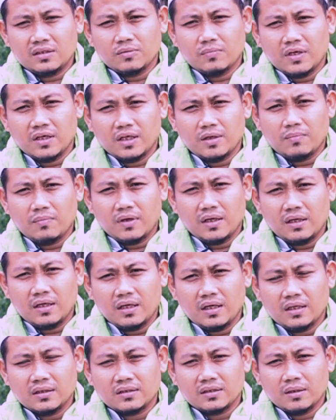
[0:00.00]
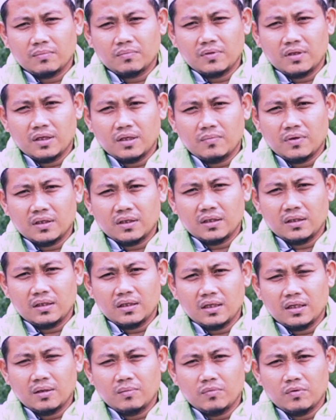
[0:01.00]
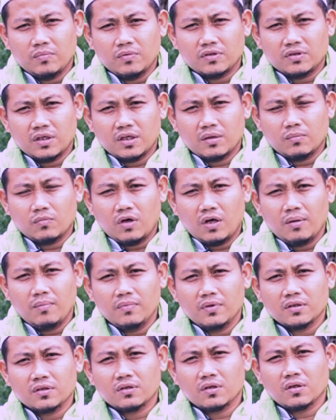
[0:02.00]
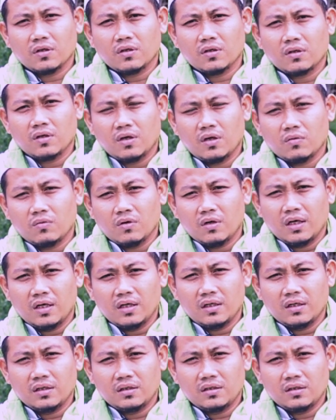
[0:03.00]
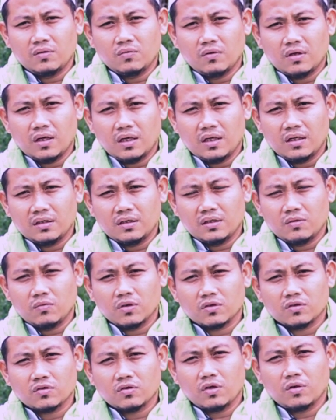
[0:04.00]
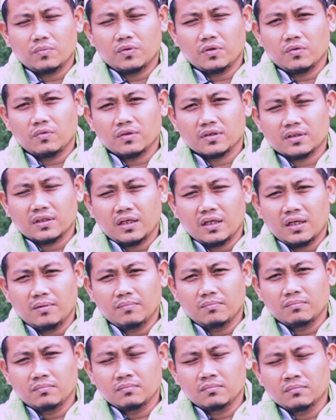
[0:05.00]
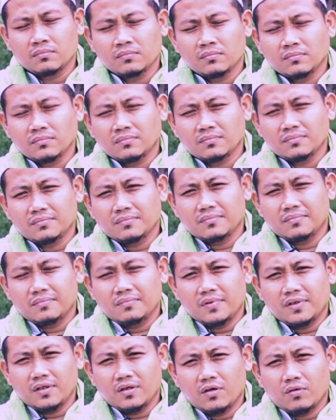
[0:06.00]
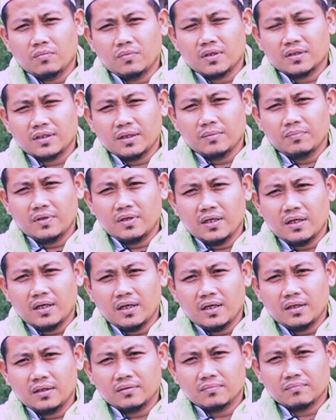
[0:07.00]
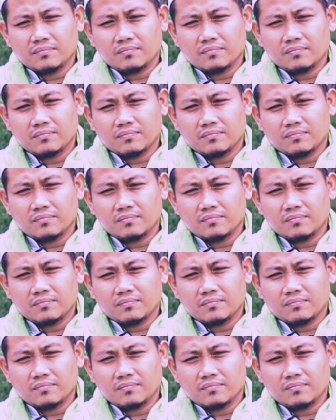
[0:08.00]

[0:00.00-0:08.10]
sebagaimana sabda baginda Nabi besar Muhammad sallallahu alaihi wa alihi wasallam beliau bersabda